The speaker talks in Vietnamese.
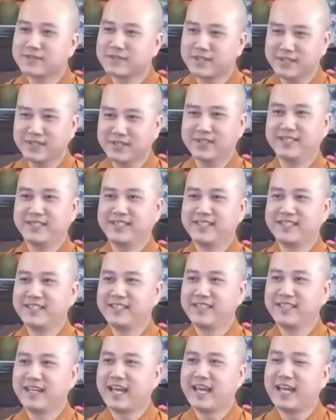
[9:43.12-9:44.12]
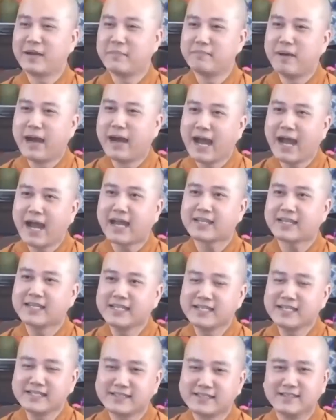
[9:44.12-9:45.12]
cười hay là ba
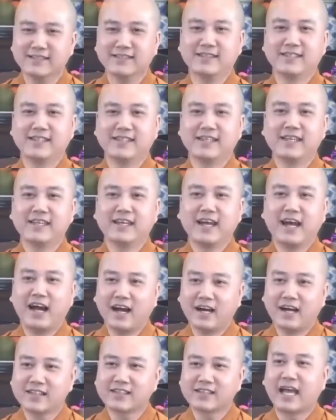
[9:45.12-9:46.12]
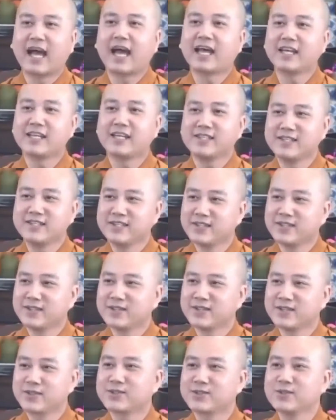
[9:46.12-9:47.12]
tiếng cười ở tại
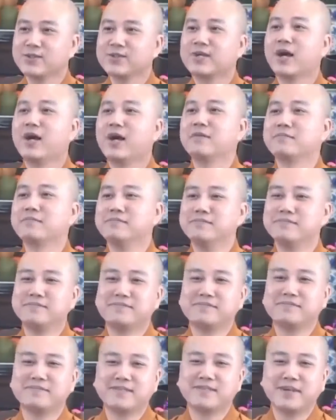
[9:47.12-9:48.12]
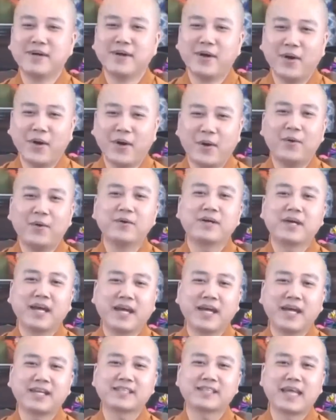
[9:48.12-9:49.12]
suối cọp hổ
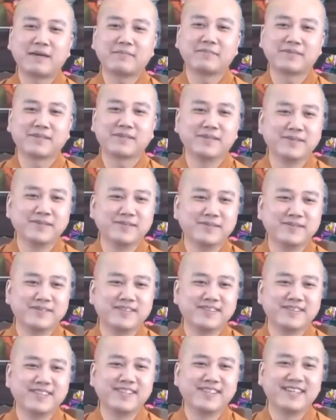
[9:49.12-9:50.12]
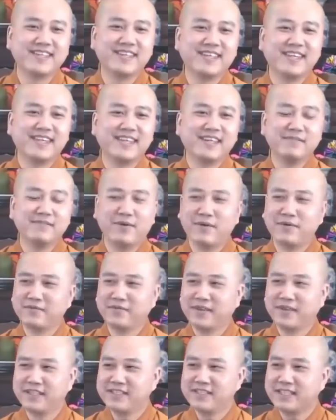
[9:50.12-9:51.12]
khê tam tiếu một
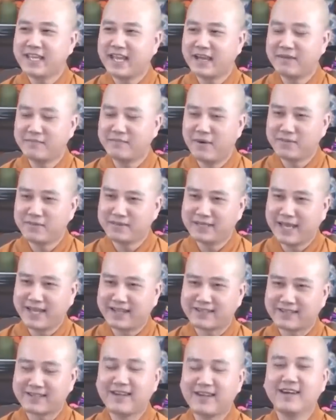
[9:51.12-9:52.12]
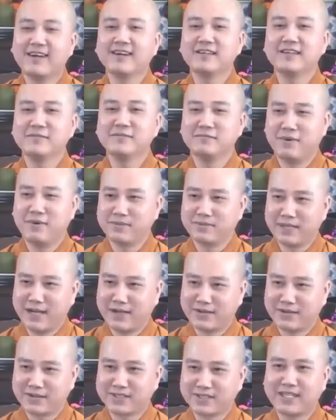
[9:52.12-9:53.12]
vị nhà một nhà thơ một
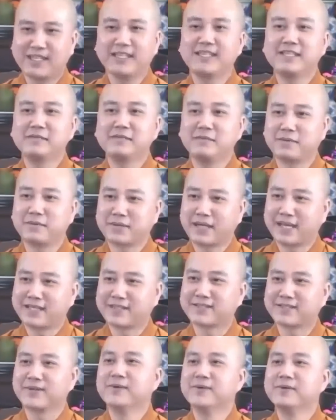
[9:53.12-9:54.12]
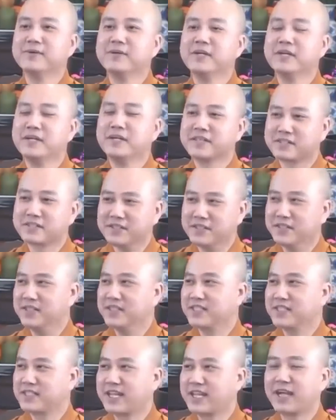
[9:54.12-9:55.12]
đạo sĩ một thầy tu
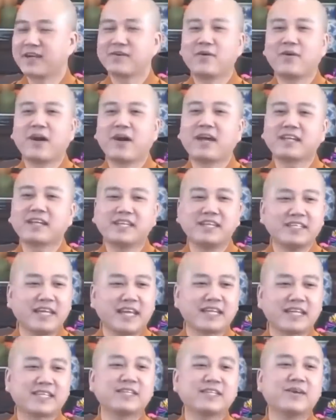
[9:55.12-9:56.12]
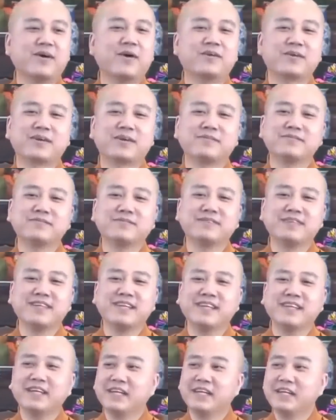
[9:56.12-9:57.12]
cười sảng khoái khi nghe tiếng hổ rống
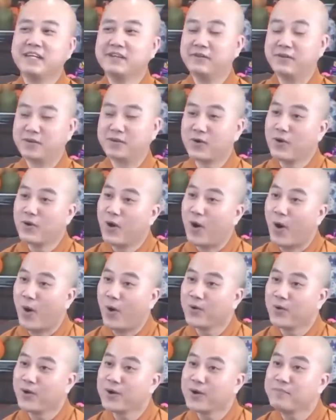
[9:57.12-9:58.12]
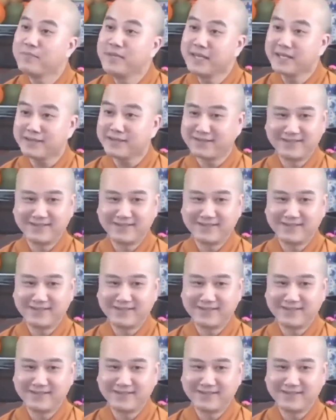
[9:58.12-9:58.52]
vì con hổ nó biết